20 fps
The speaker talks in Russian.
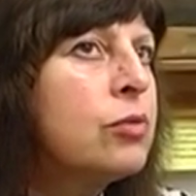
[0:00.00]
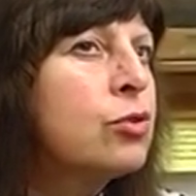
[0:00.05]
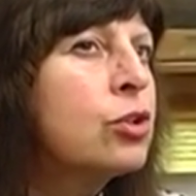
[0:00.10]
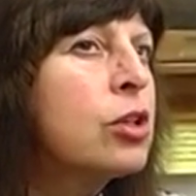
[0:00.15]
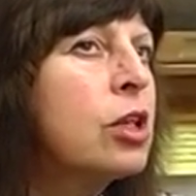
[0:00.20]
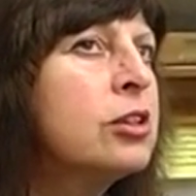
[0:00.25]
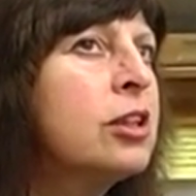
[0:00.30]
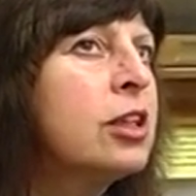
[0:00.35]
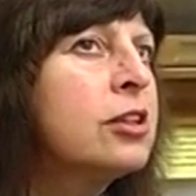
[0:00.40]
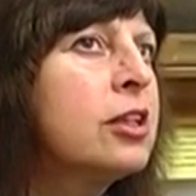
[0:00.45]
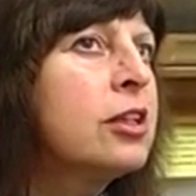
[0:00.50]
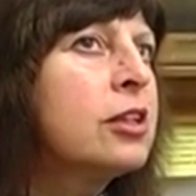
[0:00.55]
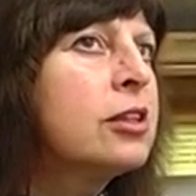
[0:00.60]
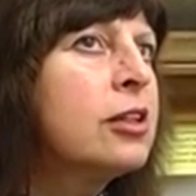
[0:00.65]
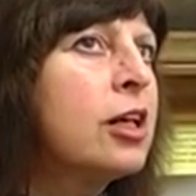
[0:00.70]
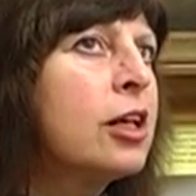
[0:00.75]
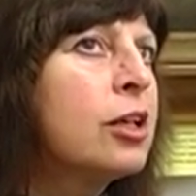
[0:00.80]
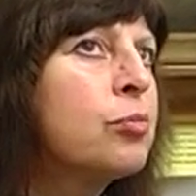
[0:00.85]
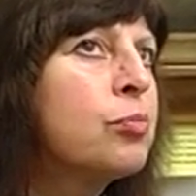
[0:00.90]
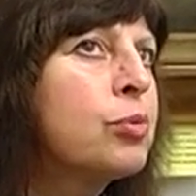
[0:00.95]
Вот когда-то я
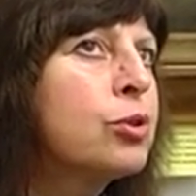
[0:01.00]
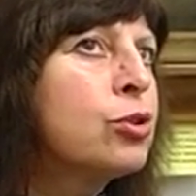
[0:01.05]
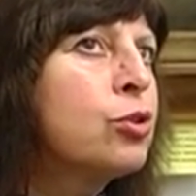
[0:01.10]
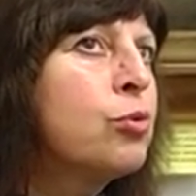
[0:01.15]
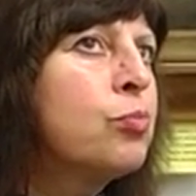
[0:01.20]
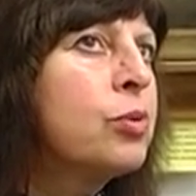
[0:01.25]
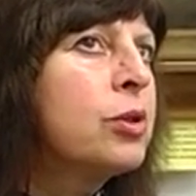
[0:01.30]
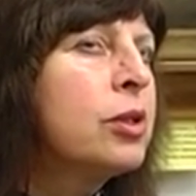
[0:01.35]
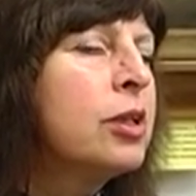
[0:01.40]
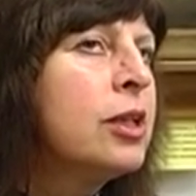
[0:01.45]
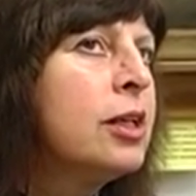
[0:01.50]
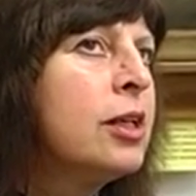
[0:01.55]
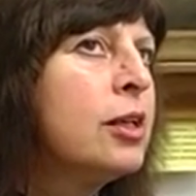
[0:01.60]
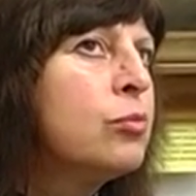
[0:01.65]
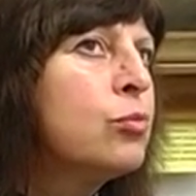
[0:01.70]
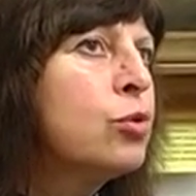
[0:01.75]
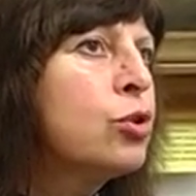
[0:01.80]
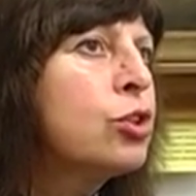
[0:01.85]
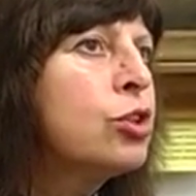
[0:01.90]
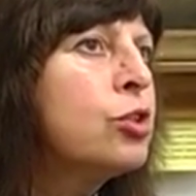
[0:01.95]
так поступил,
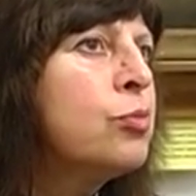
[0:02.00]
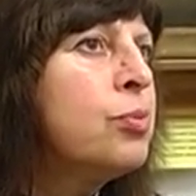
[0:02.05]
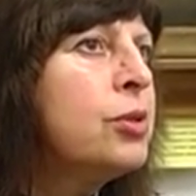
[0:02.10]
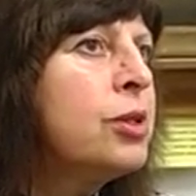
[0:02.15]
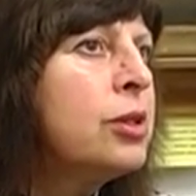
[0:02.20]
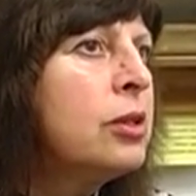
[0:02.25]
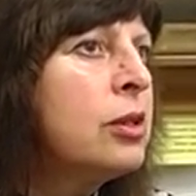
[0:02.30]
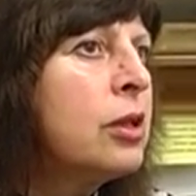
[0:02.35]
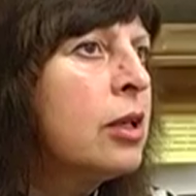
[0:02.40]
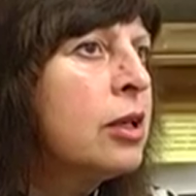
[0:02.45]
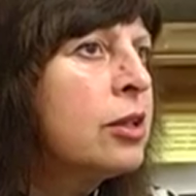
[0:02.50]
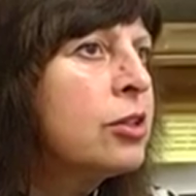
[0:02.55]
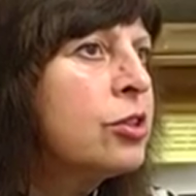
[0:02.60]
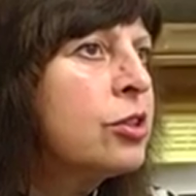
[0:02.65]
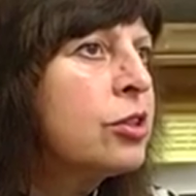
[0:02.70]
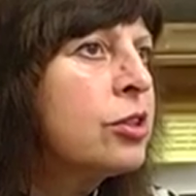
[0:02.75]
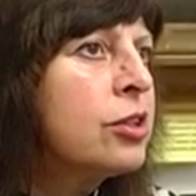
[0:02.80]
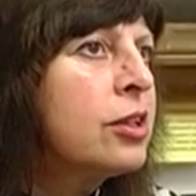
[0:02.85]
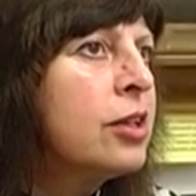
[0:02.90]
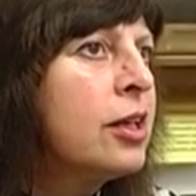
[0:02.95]
может, теперь
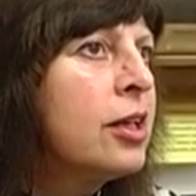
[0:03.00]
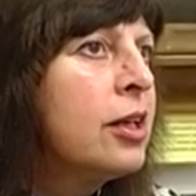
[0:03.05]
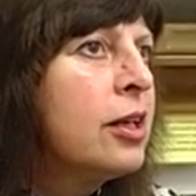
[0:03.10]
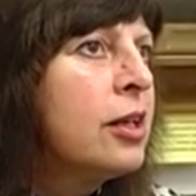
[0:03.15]
иначе.